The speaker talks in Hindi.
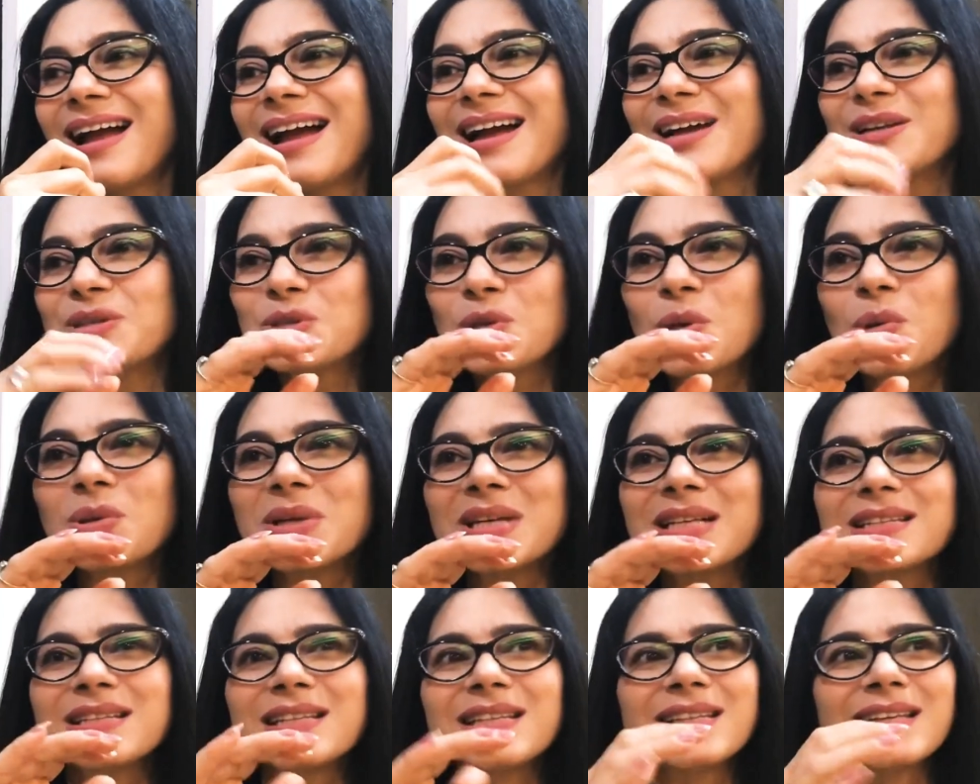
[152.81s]
एंड
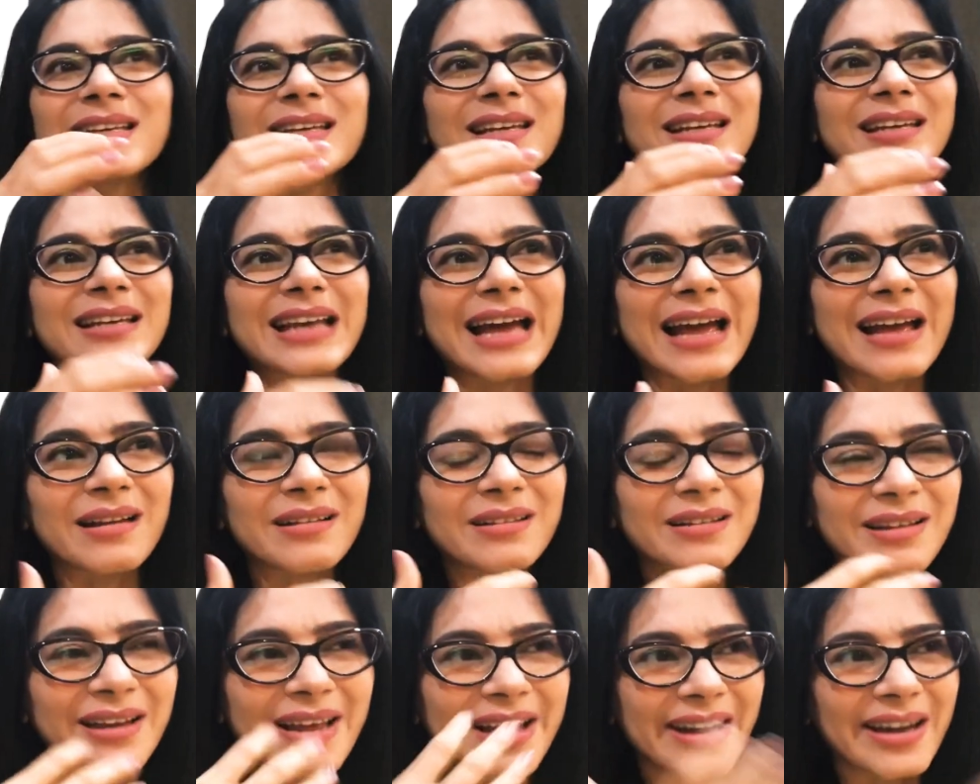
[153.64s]
छोटी सी थी
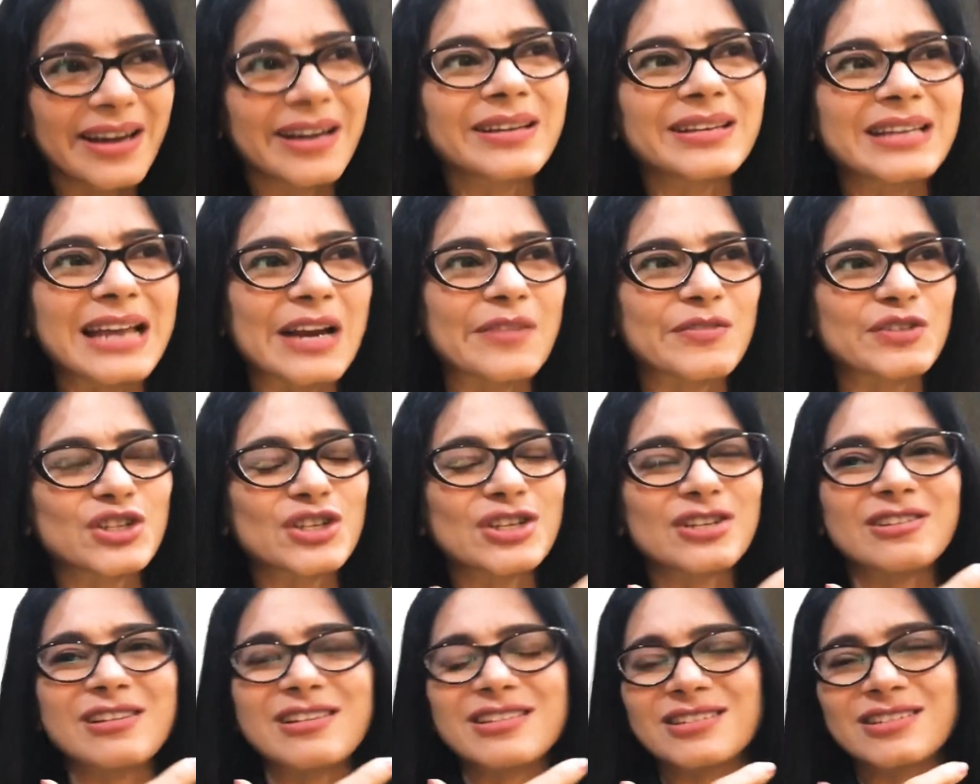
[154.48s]
नए
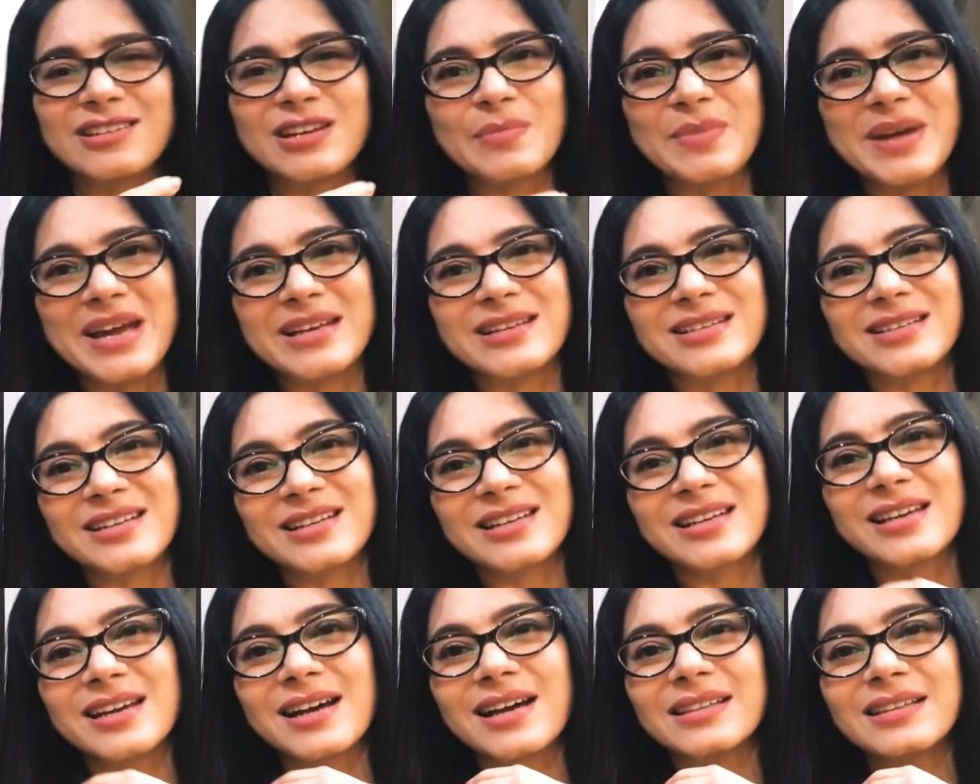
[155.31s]
टेलीविज़न इंडस्ट्री में
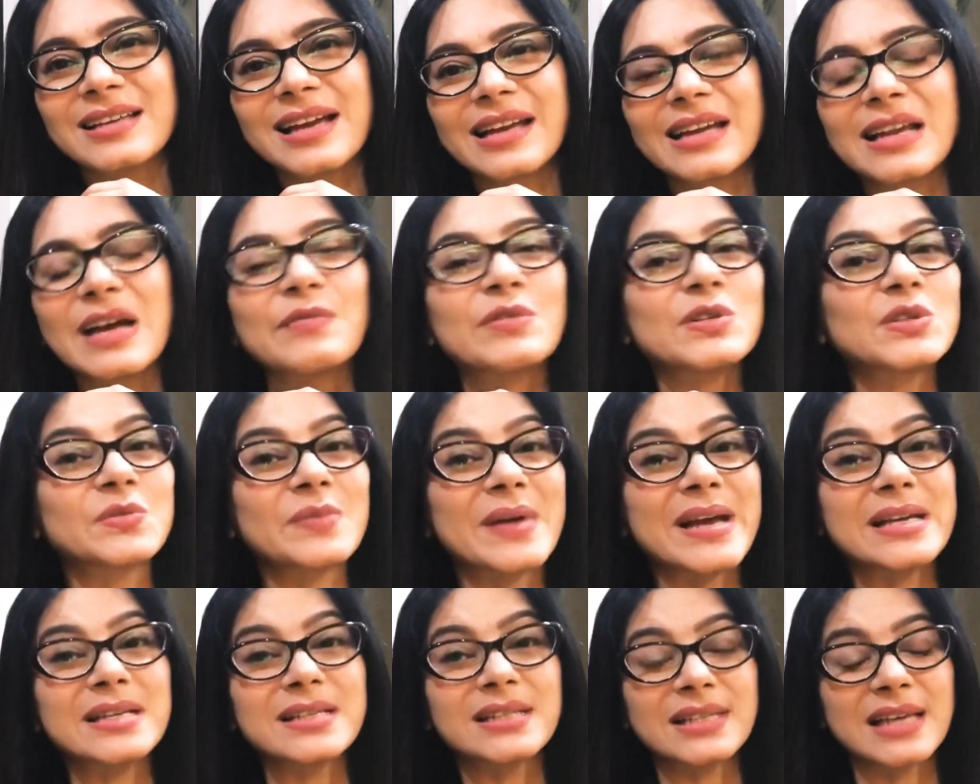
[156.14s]
एंटर किया था एंड आई वॉज़
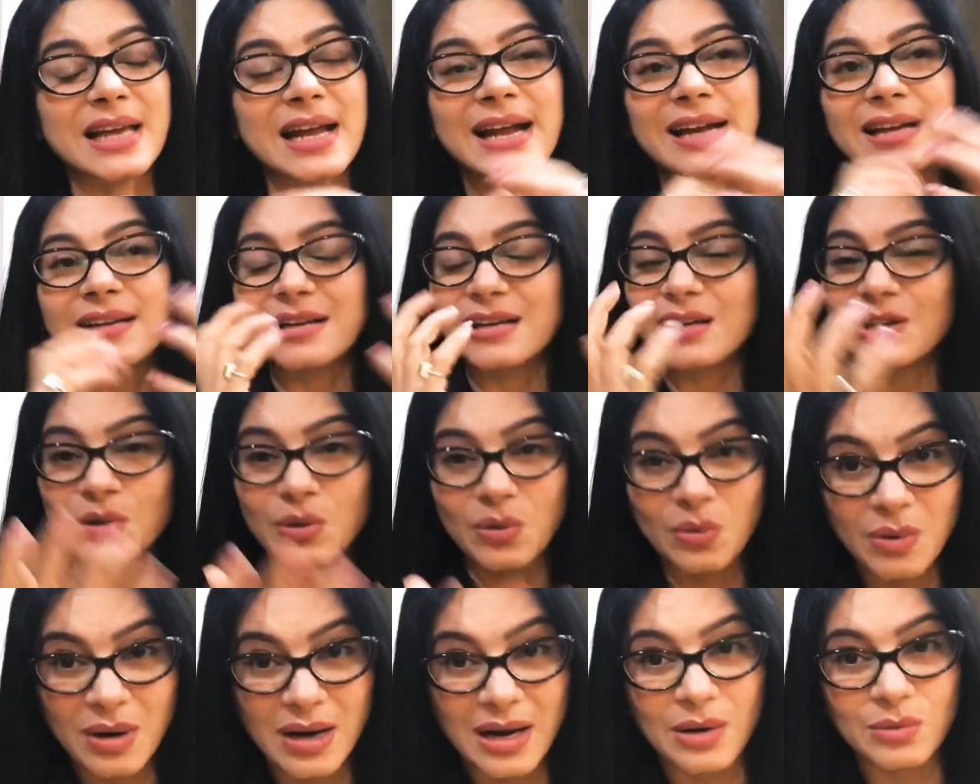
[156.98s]
वेरी स्केर्ड डिन
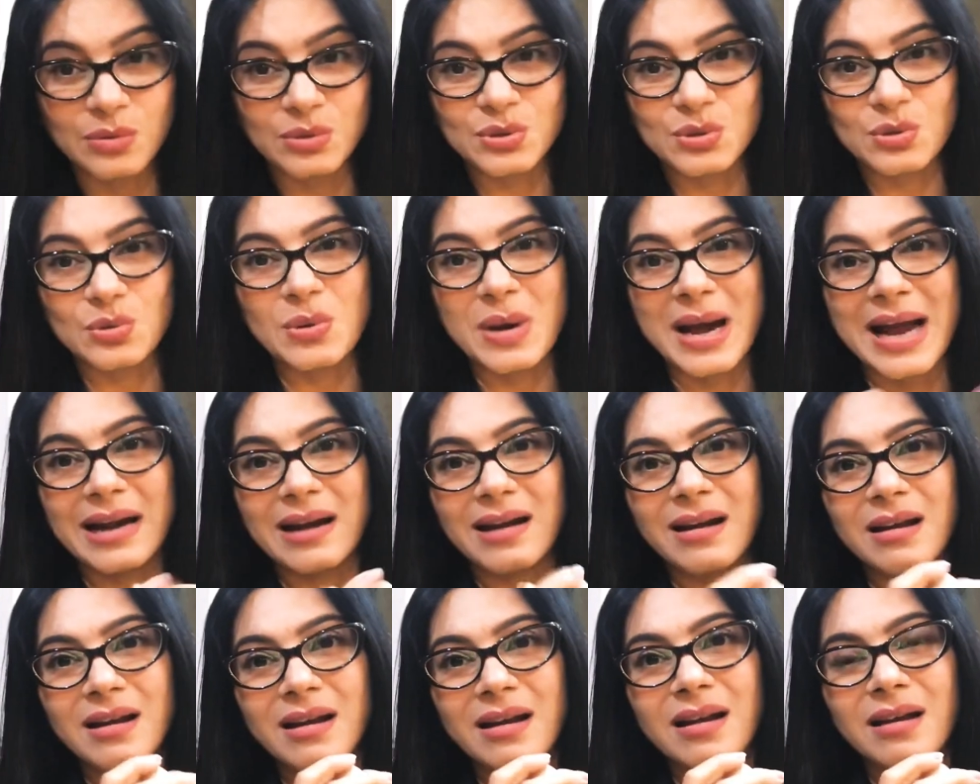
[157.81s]
नो हाउ टू
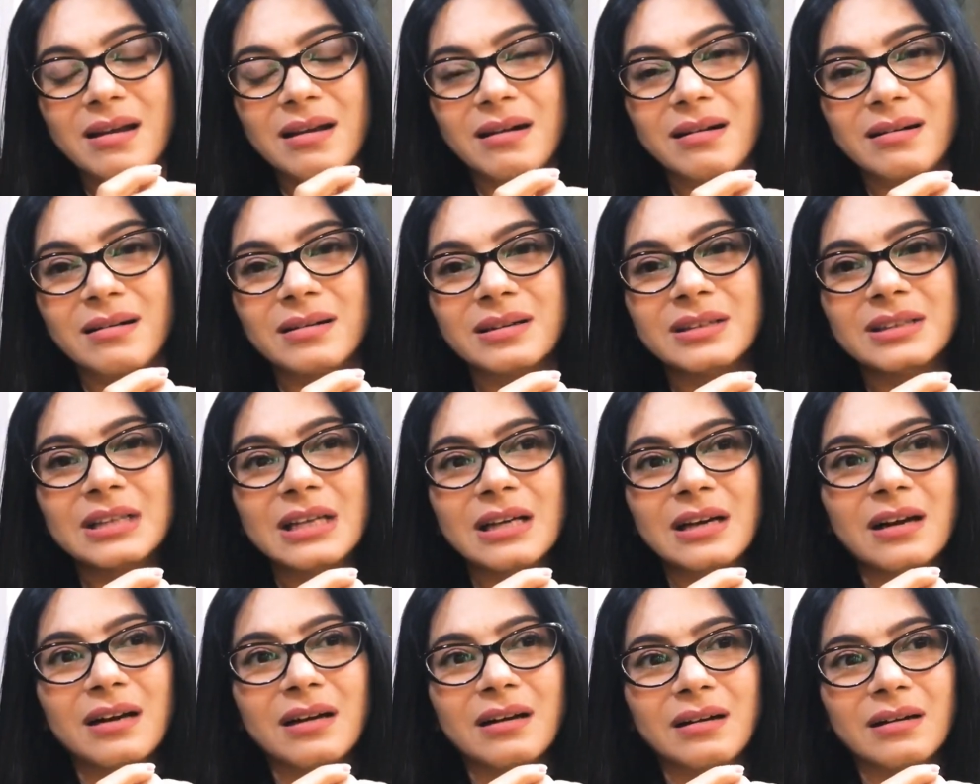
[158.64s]
हैंडल
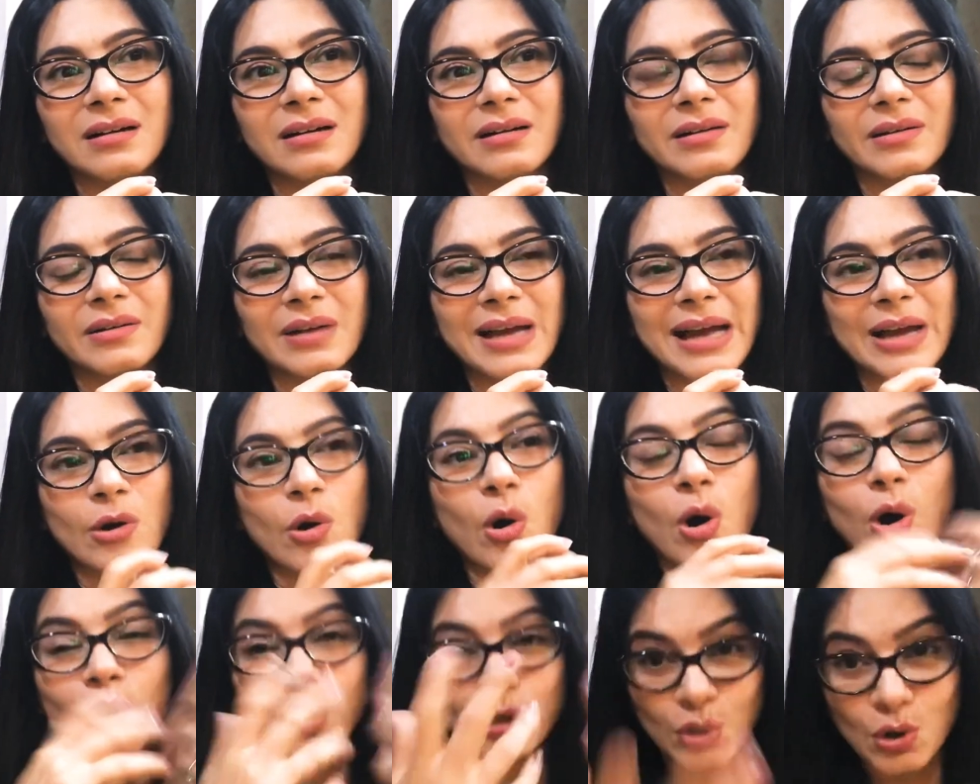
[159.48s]

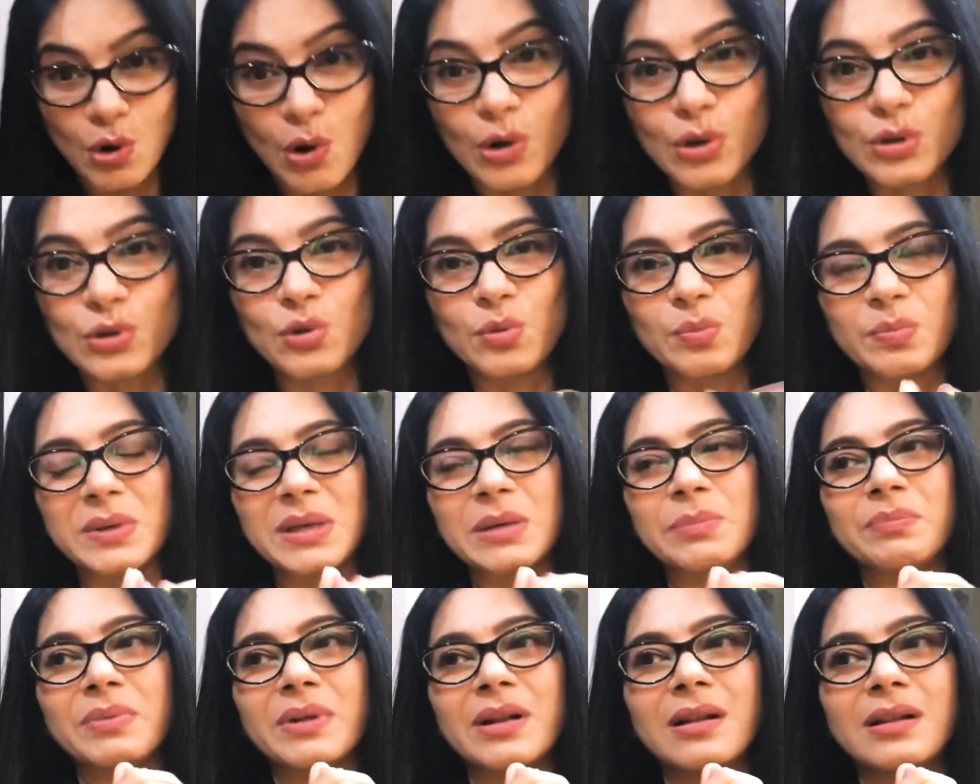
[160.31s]
और टॉक टू
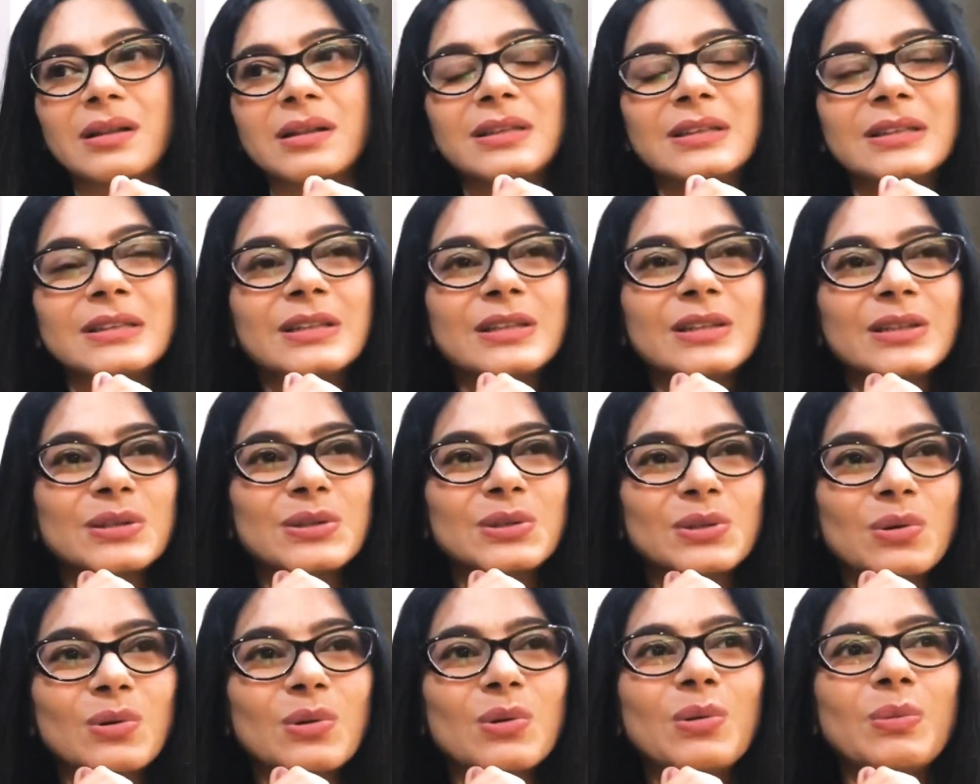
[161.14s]
पीपल
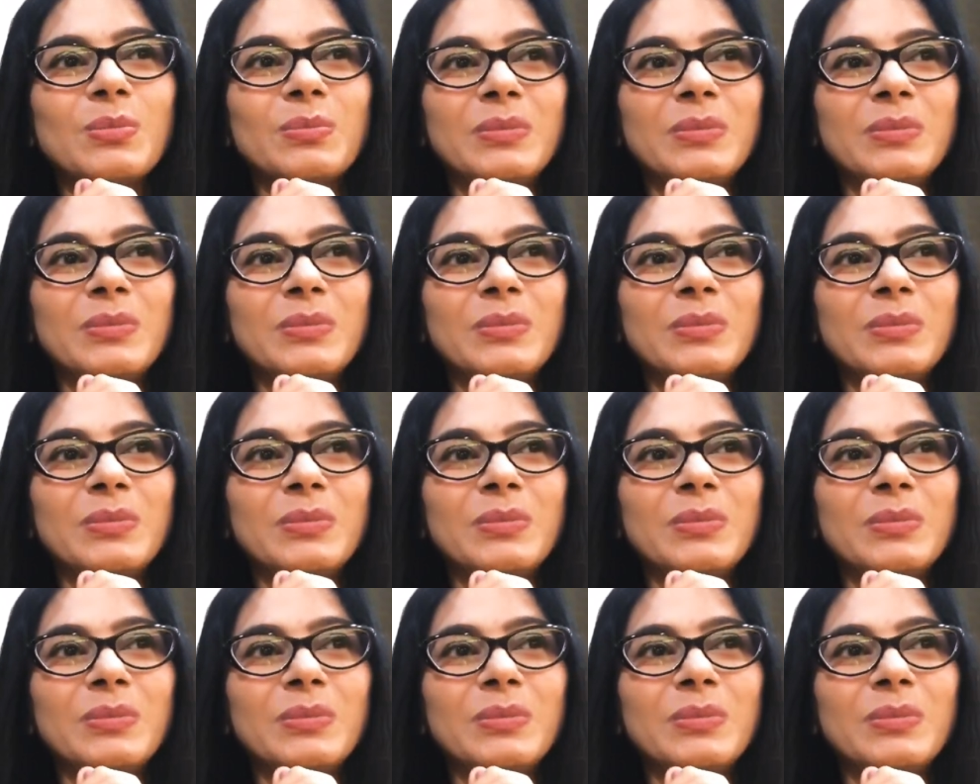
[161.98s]
सो